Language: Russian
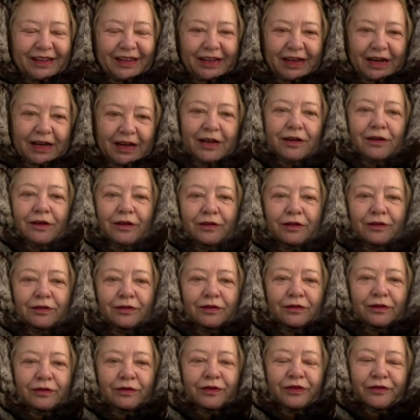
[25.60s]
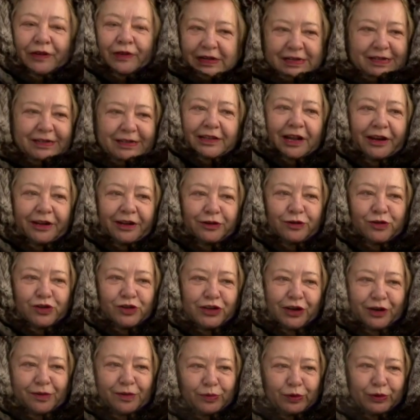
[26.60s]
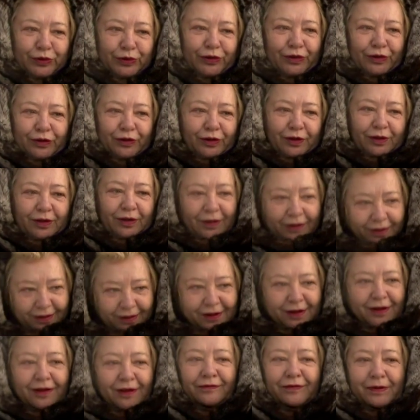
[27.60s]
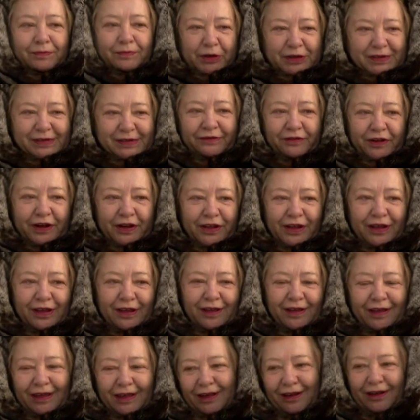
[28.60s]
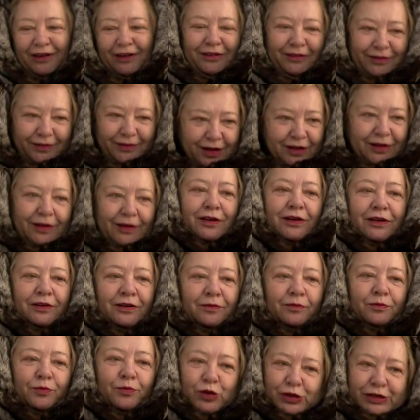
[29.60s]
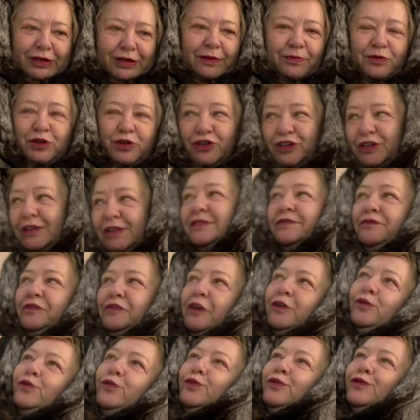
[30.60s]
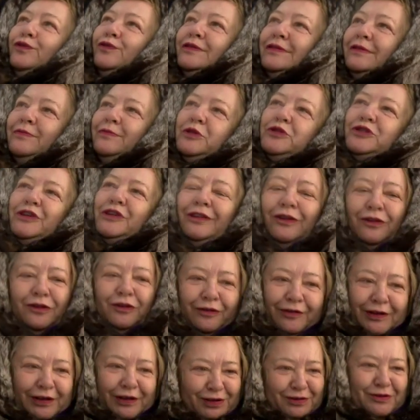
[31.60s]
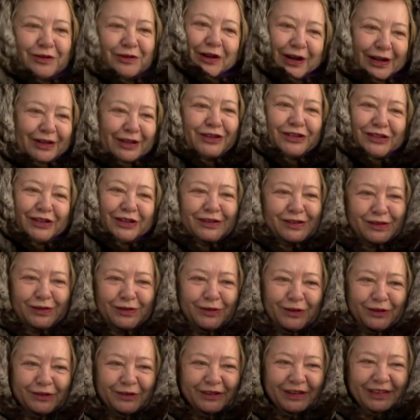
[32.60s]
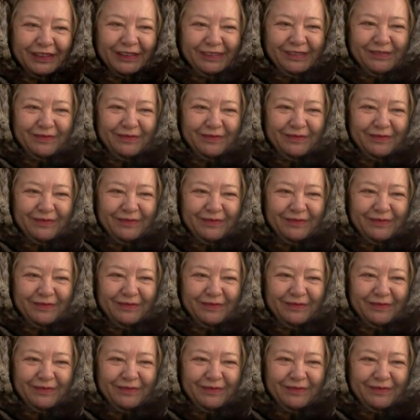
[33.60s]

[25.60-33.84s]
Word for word: Я 20 лет уже работаю в образовании. И после общежития в такую замечательную квартиру, конечно, здорово.